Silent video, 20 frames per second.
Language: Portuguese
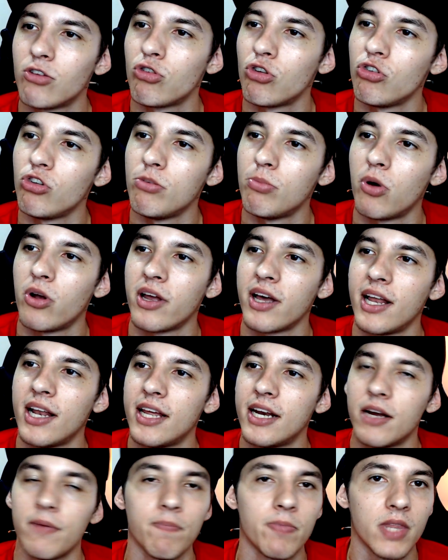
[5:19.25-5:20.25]
Mas é show de bola,
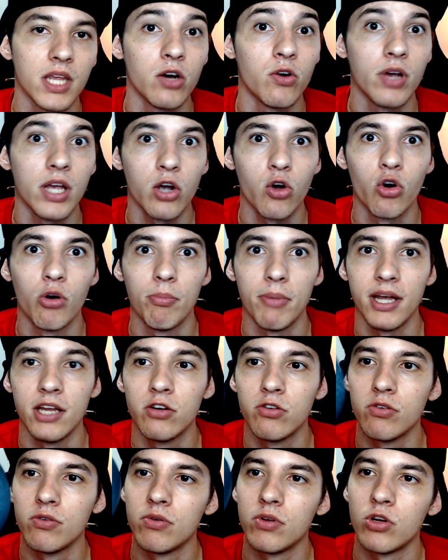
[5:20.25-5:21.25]
galera. Eu
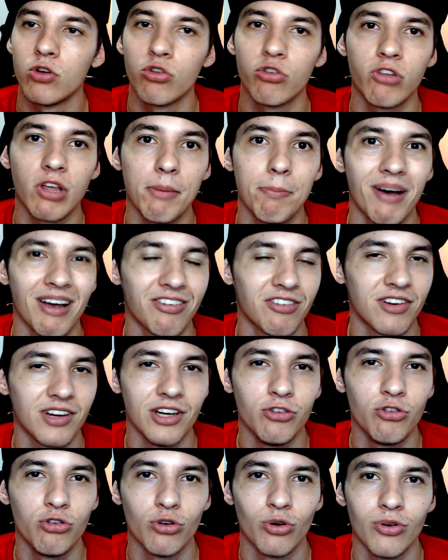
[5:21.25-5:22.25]
recomendo, eu usei
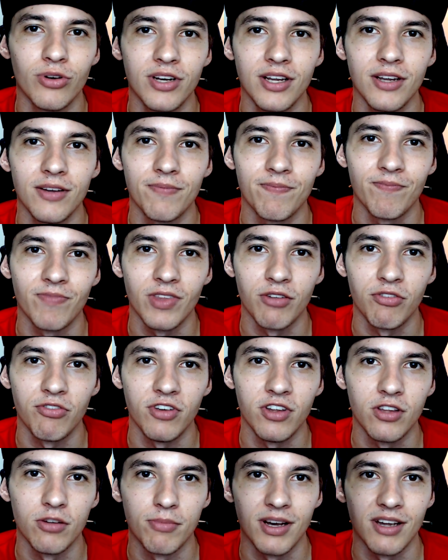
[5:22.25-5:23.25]
bastante ontem,
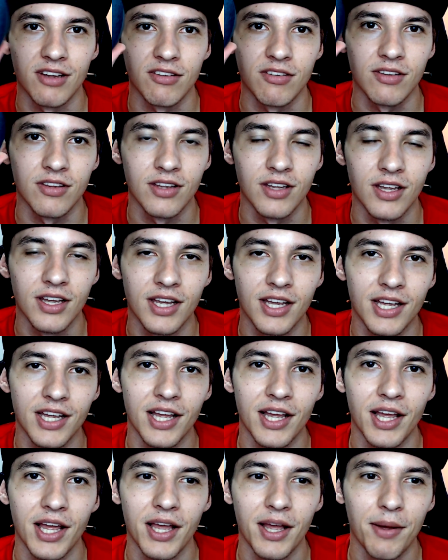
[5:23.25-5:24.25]
fiz umas,
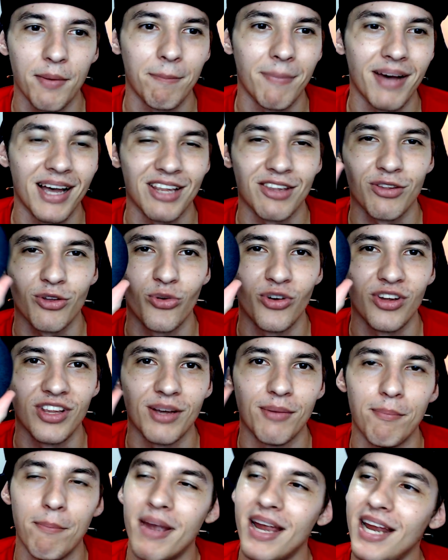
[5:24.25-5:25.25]
umas
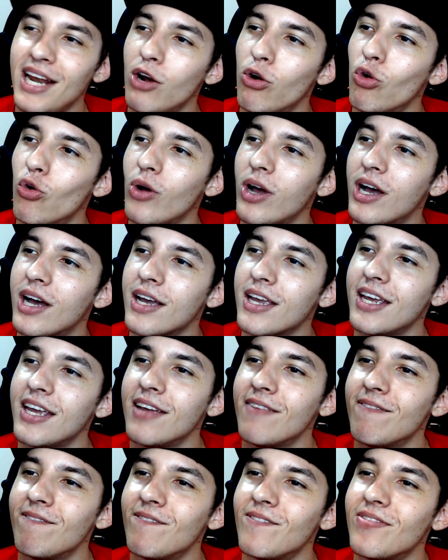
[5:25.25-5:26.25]
coisas bem loucas
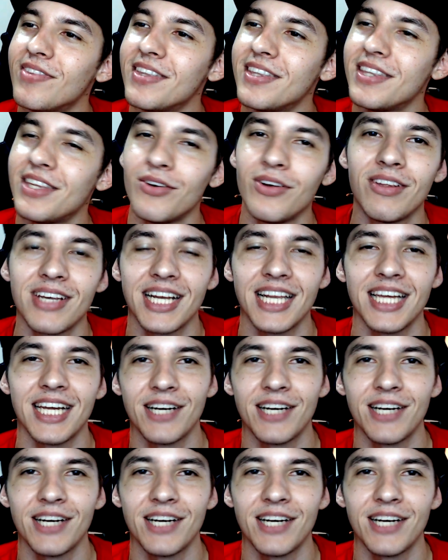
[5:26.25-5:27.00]
aqui. Então é